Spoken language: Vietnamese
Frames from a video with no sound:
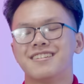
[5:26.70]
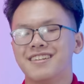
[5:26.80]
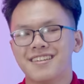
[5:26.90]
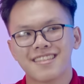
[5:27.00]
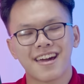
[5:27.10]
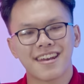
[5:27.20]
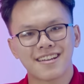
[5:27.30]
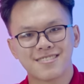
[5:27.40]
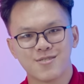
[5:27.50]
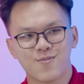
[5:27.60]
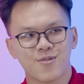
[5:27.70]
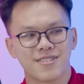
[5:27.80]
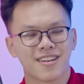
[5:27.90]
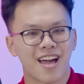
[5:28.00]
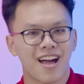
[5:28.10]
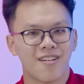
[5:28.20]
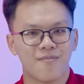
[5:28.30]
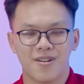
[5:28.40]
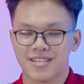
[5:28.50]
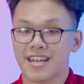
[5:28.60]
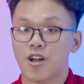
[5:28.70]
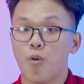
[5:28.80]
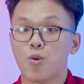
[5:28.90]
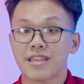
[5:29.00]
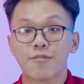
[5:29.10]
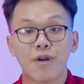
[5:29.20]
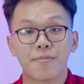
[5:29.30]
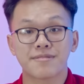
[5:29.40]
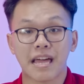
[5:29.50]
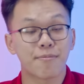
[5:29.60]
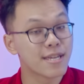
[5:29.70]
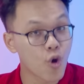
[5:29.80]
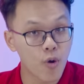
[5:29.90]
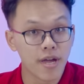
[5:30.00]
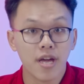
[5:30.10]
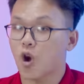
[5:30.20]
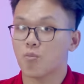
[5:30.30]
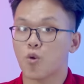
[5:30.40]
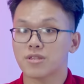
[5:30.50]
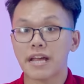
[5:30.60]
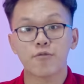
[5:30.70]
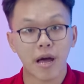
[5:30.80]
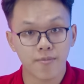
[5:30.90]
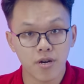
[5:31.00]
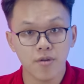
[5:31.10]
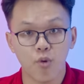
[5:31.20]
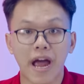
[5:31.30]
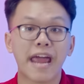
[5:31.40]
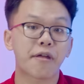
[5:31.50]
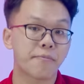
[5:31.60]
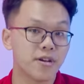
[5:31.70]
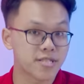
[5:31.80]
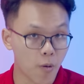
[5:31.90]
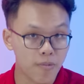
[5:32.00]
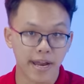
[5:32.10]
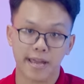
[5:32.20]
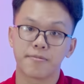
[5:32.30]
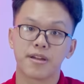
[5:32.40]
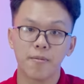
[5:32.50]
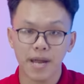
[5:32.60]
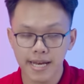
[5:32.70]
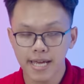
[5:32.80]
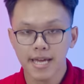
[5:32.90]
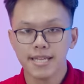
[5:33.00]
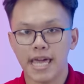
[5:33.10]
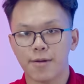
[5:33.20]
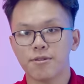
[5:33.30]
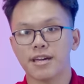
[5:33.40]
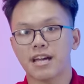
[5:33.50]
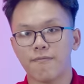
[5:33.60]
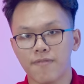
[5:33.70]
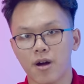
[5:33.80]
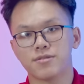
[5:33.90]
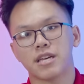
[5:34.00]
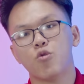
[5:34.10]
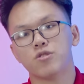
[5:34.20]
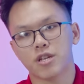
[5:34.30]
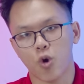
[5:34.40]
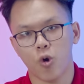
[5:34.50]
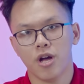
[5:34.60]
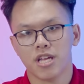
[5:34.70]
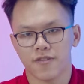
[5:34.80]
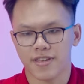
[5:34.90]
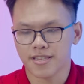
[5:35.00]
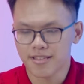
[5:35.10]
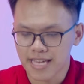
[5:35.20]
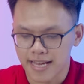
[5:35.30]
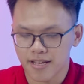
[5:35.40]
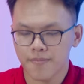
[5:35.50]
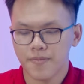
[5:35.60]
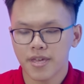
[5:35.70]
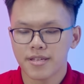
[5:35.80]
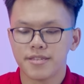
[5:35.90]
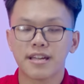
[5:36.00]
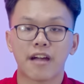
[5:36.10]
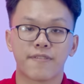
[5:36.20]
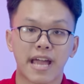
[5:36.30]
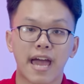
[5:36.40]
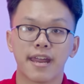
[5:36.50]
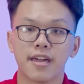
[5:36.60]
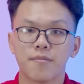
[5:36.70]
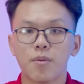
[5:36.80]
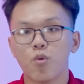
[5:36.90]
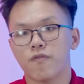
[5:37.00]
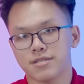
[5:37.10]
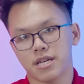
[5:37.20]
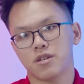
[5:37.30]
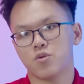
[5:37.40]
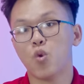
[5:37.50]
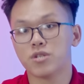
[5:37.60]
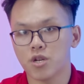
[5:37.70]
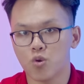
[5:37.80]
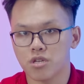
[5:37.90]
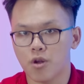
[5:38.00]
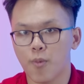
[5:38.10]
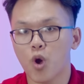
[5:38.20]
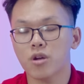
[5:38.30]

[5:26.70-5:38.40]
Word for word: Thì hiện tại đang sử dụng đó chính là ở trên này có một thanh RAM tám gi ga bai thôi, còn một thanh RAM nữa, một khe RAM nữa trống để anh em nâng cấp lên thì anh em có thể cắm vào chạy dual channel. Tại vì đơn giản nhá, chiếc card Vega này bắt buộc phải chạy dual channel thì nó